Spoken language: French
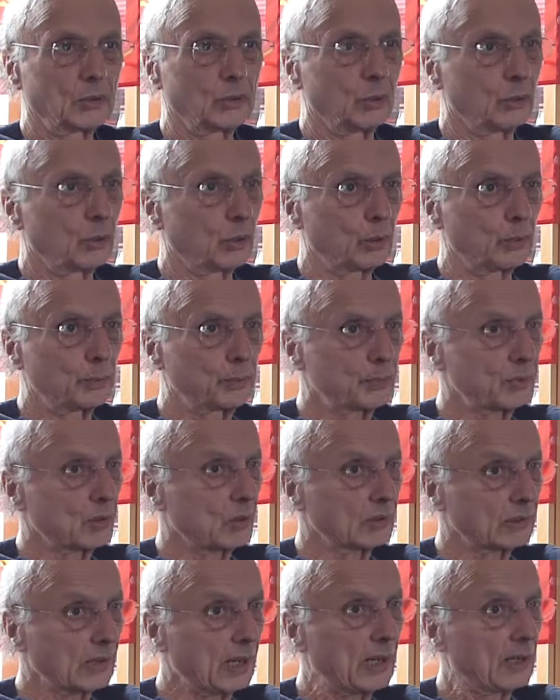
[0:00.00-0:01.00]
de l'Europe
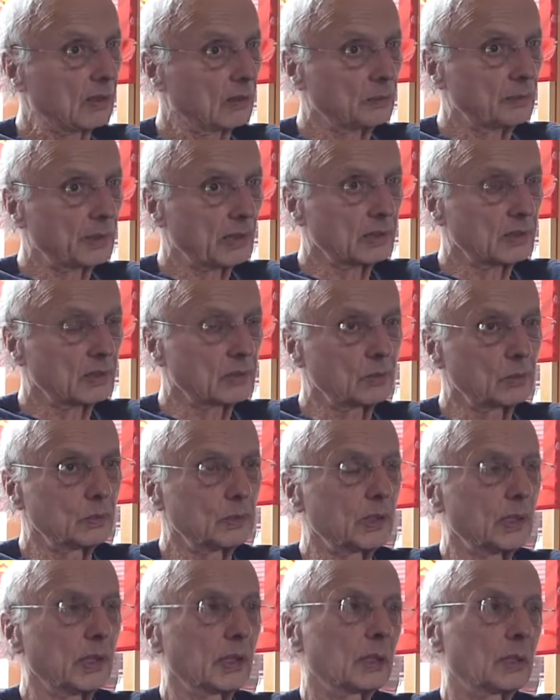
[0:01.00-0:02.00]
centrale en
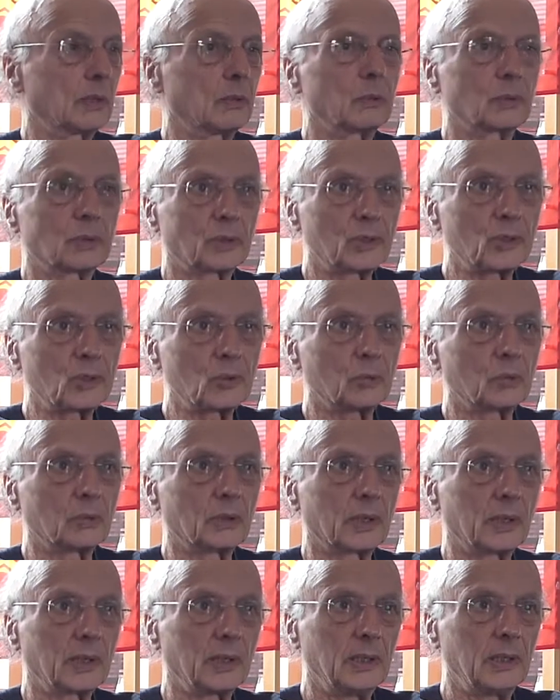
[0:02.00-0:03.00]
particulier, hein,
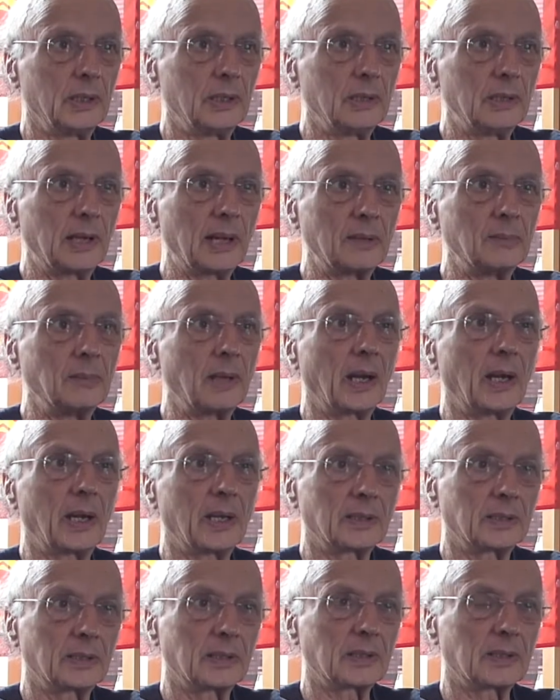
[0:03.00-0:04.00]
l'Autriche-Hongrie,
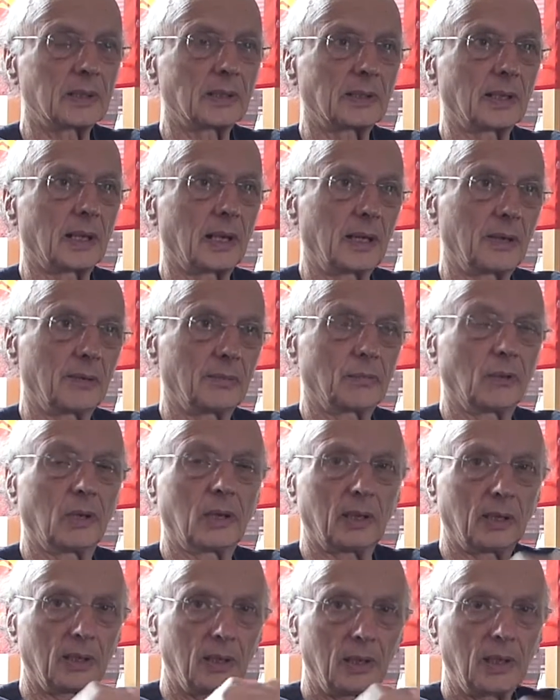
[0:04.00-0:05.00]
l'Allemagne, etc
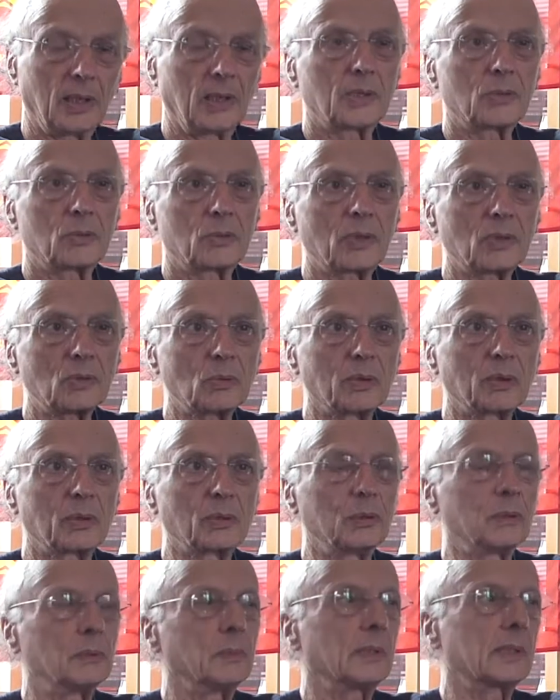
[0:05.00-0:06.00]
situation
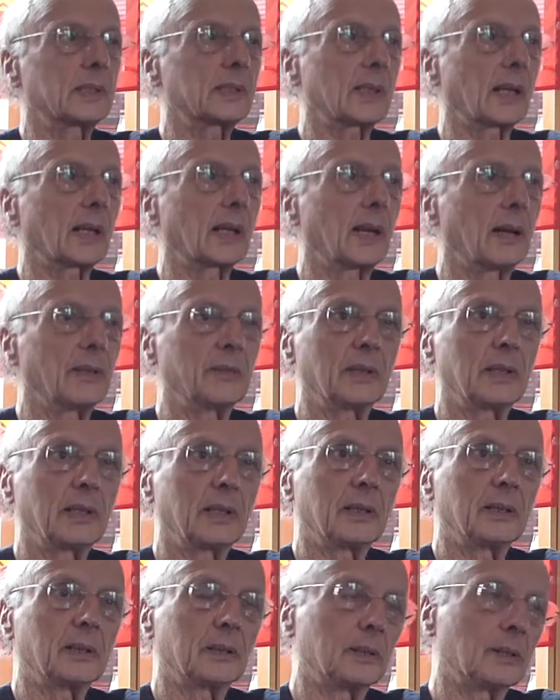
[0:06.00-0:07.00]
économique s'aggraver.
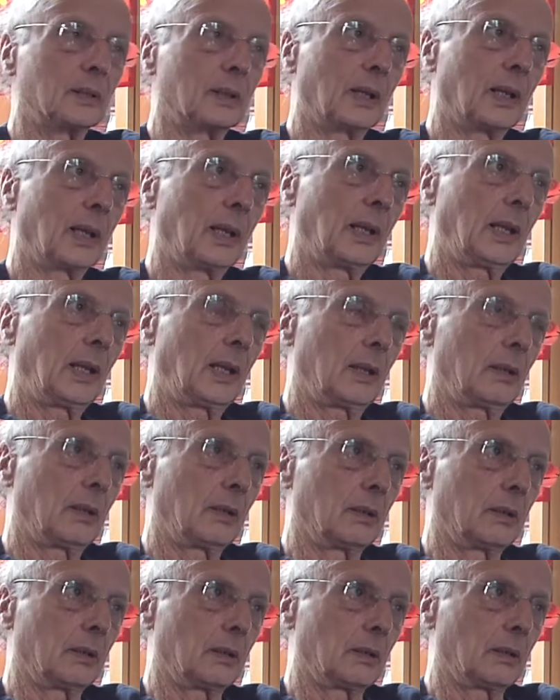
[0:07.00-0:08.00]

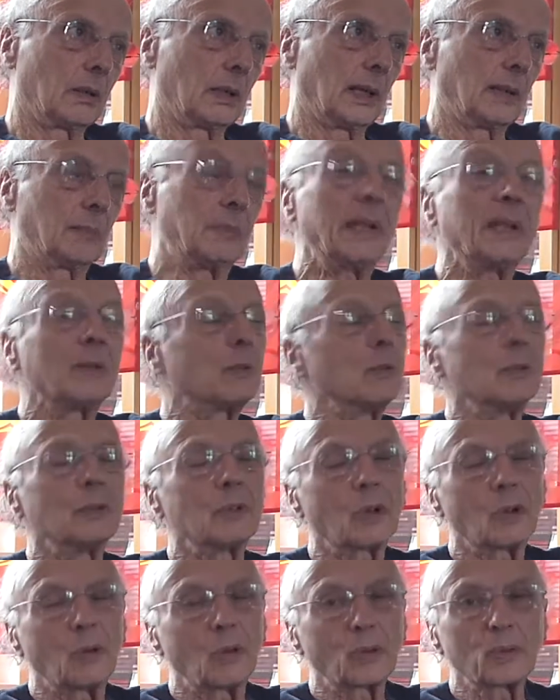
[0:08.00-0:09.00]
Euh, euh, mais
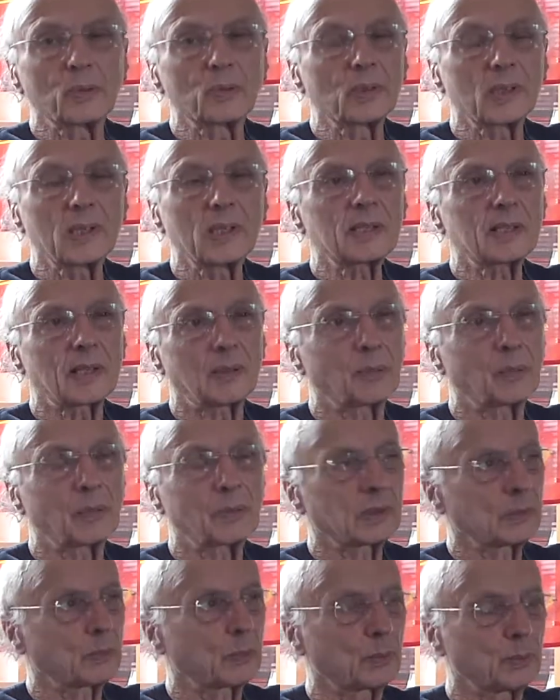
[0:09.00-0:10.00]
en Russie, ça prend
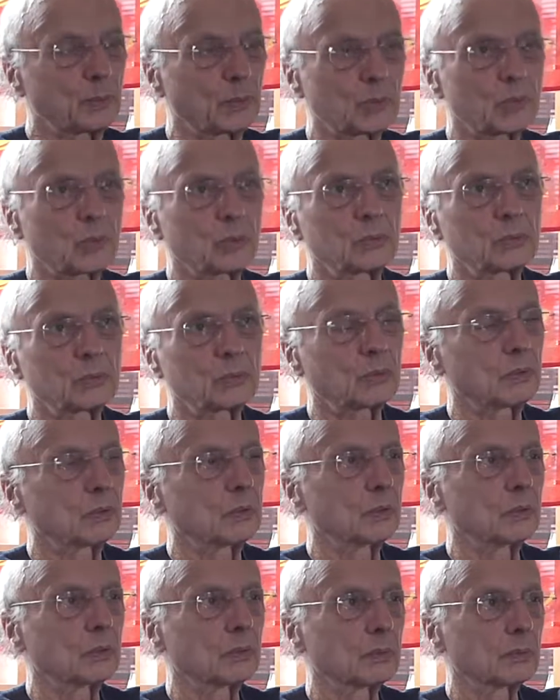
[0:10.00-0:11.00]
des proportions
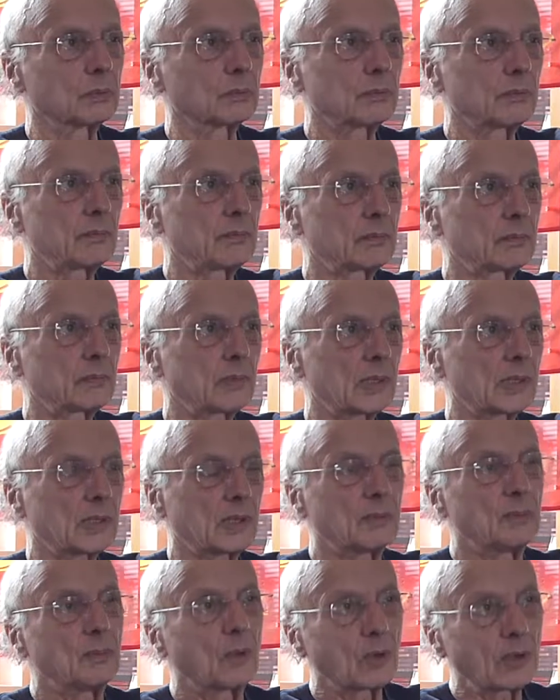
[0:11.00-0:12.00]
euh,
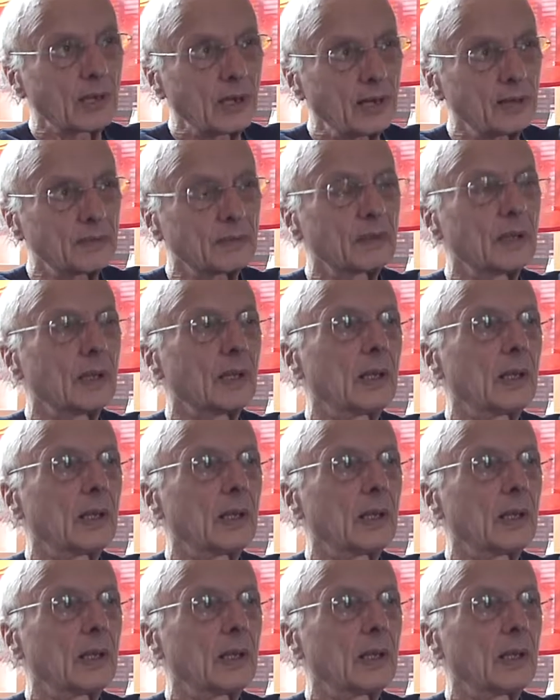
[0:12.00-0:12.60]
extrêmement graves.